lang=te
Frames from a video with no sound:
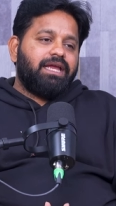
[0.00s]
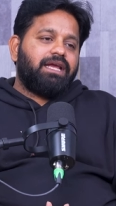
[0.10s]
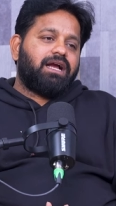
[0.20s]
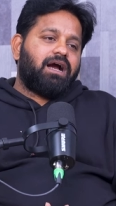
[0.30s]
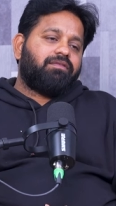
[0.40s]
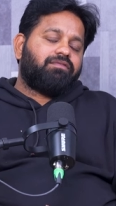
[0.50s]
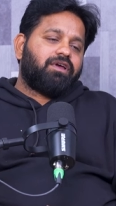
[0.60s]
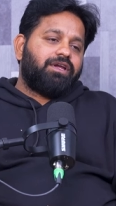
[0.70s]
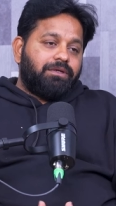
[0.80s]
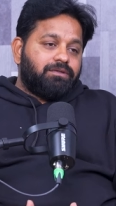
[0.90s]
ఇంకా అంత
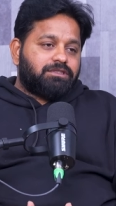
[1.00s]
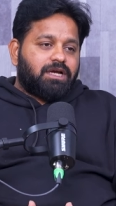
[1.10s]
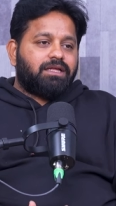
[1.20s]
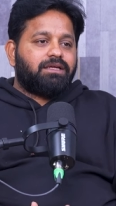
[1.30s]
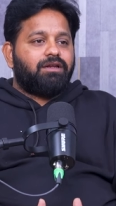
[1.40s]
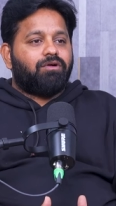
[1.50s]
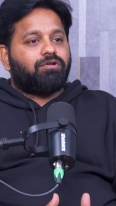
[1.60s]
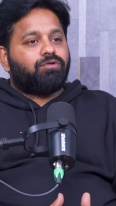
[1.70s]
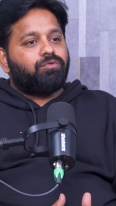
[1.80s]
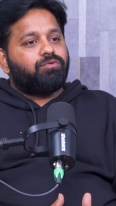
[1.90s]
హ్యూజ్ కాదు కానీ
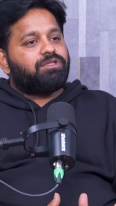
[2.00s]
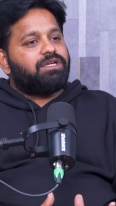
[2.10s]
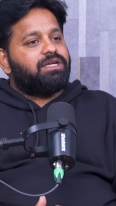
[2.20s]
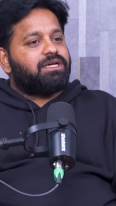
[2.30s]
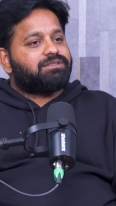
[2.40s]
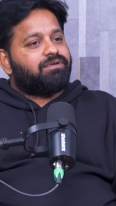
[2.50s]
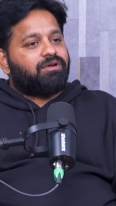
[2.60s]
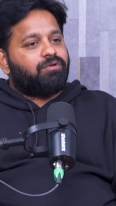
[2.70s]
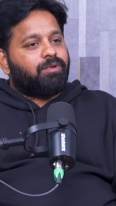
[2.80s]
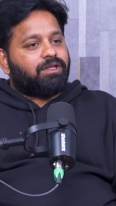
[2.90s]
ఒక టూ త్రీ ఇయర్స్
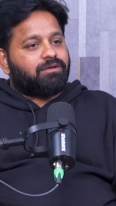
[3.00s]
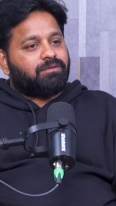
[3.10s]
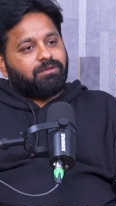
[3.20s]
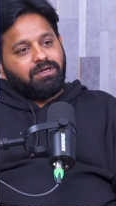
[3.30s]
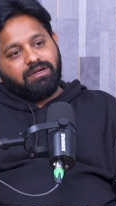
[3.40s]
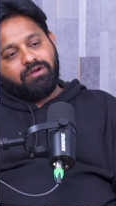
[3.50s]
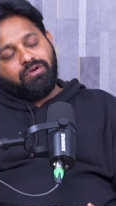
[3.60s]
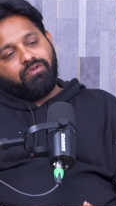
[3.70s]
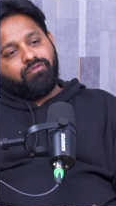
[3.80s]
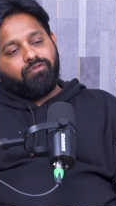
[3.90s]
వరకు మాత్రం కూడా
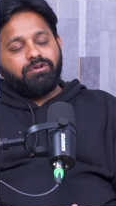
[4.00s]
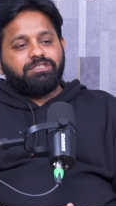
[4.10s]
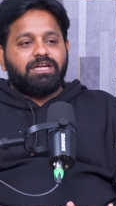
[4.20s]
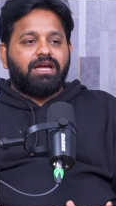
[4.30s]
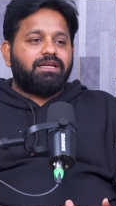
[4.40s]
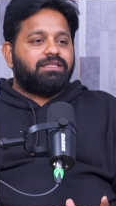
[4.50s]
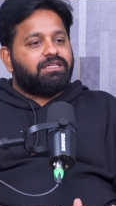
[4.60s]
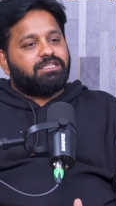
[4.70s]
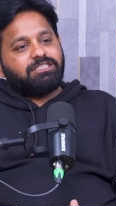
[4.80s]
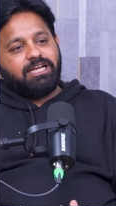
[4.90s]
ఫుల్ స్టాక్ అనేది
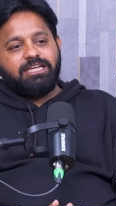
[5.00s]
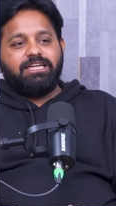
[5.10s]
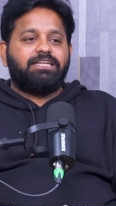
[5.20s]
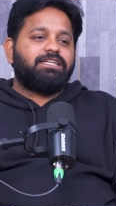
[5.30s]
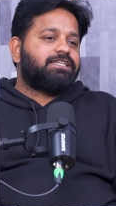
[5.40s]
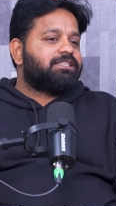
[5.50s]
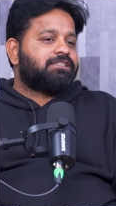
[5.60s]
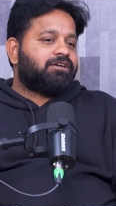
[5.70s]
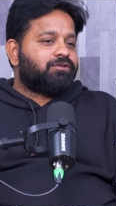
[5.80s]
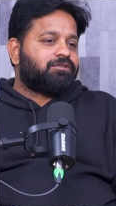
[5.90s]
ఇనిషియల్లీ
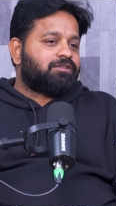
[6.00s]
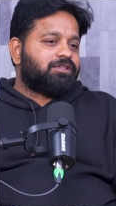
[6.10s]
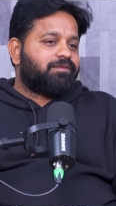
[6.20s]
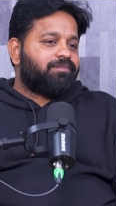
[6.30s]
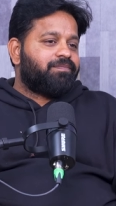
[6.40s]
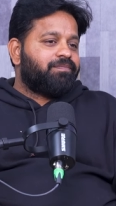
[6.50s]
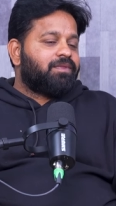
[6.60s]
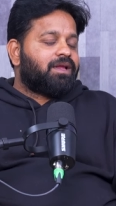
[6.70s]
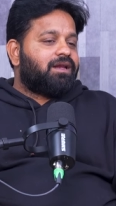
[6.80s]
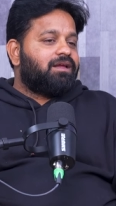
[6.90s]
అవుతుంది
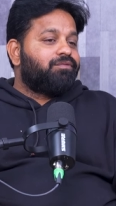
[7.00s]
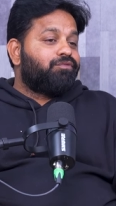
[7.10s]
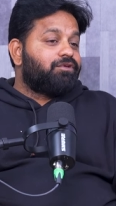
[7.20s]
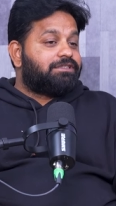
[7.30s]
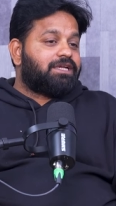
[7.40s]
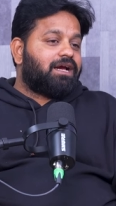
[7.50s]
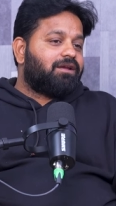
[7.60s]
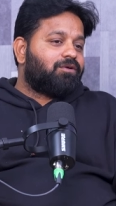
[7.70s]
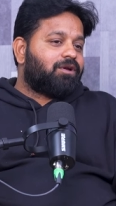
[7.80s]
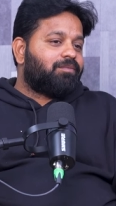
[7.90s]
అంటే ఈ ఫుల్
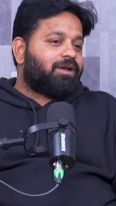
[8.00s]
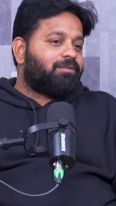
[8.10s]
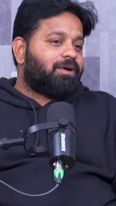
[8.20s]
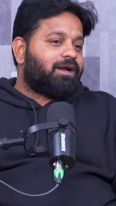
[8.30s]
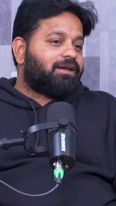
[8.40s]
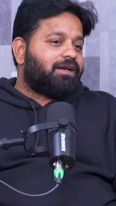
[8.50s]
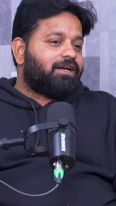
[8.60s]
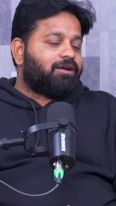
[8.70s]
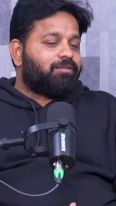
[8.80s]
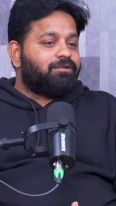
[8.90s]
స్టాక్లో కూడా మనం
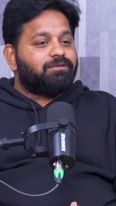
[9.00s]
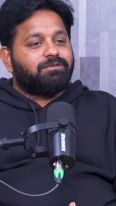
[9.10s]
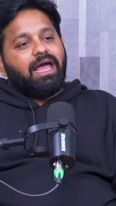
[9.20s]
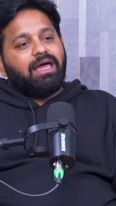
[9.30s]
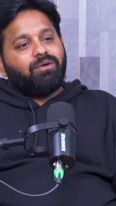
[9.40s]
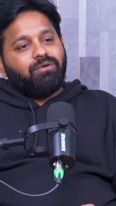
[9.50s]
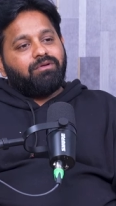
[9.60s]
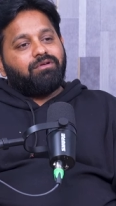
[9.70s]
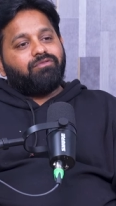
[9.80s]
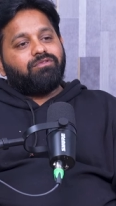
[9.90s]
మాట్లాడేటప్పుడు
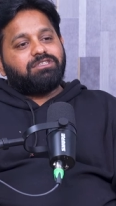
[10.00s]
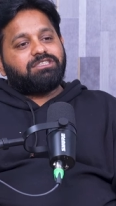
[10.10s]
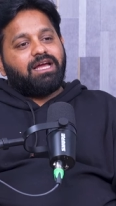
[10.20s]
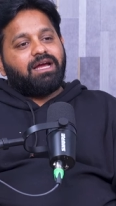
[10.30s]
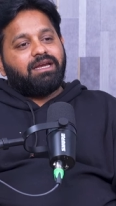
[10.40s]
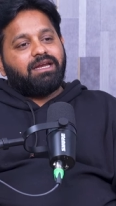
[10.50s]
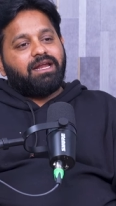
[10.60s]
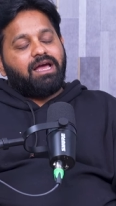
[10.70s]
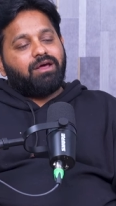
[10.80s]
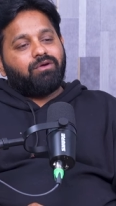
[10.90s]
అరౌండ్ ఫుల్ స్టాక్
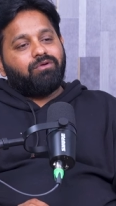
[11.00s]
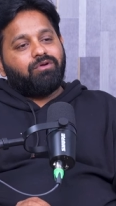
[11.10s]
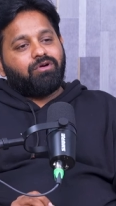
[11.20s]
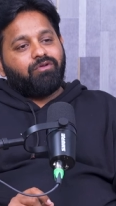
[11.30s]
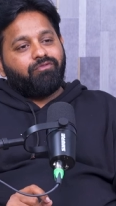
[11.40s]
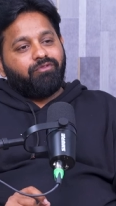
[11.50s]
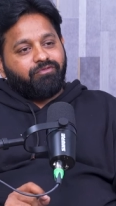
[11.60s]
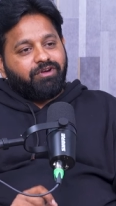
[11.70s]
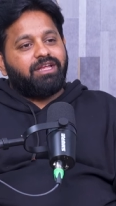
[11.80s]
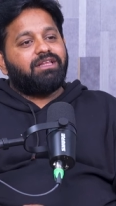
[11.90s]
అంటేనే అరౌండ్ ఒక
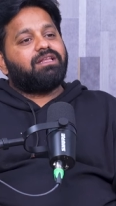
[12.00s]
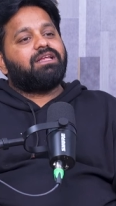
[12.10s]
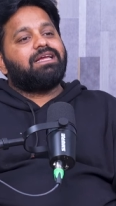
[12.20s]
ఫిఫ్టీన్